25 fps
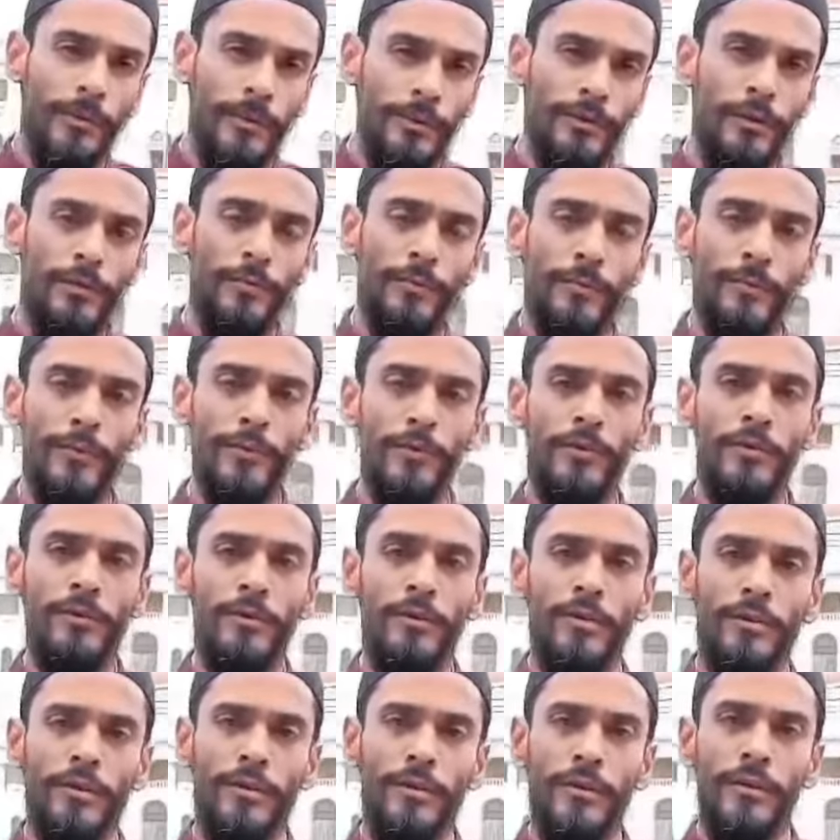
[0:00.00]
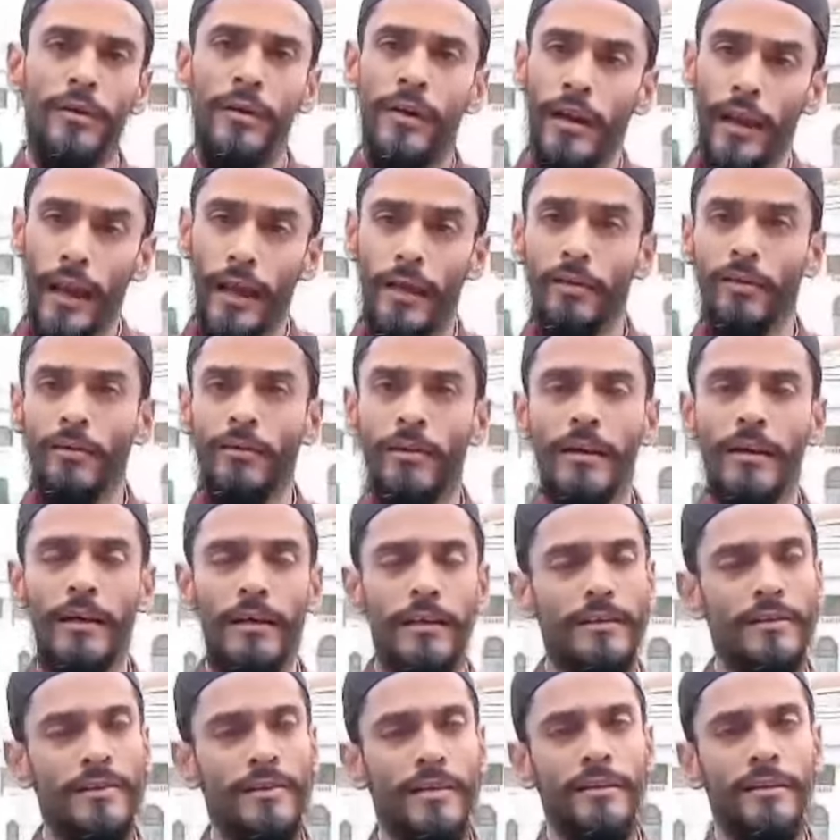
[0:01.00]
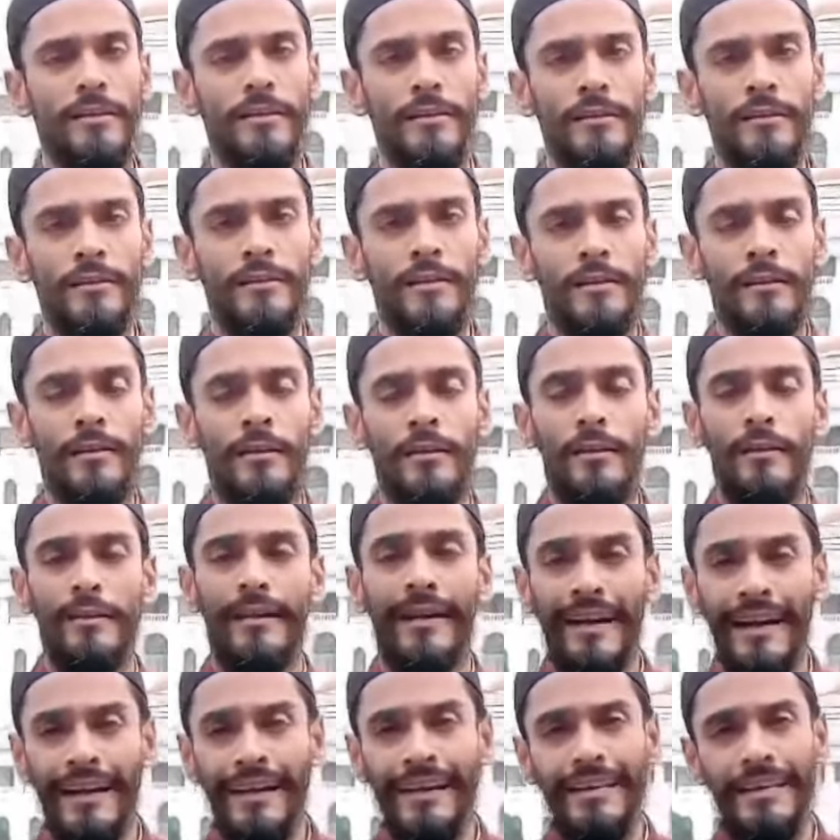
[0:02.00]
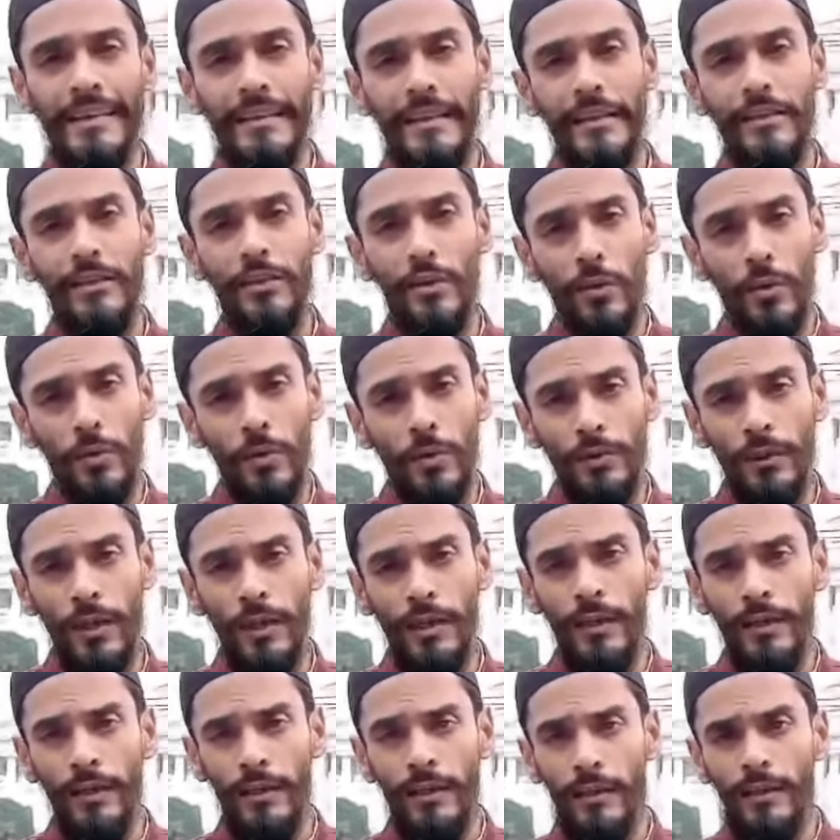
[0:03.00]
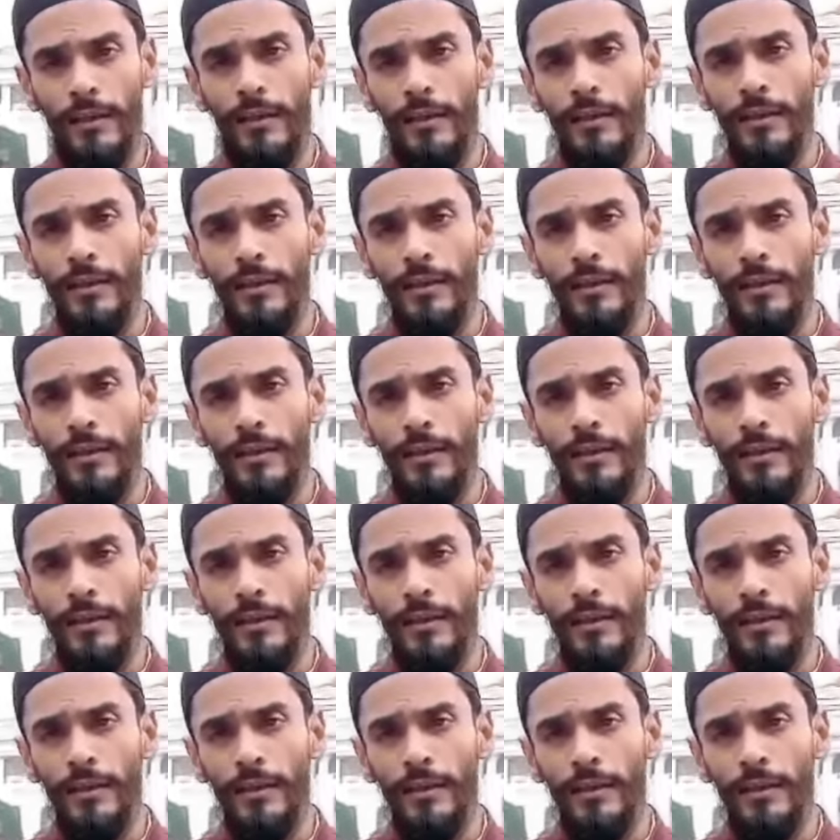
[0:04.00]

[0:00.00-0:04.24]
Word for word: প্রতিভাসম্পন্ন খেলোয়াড়রা আছেন যারা নিজেদের যোগ্যতায়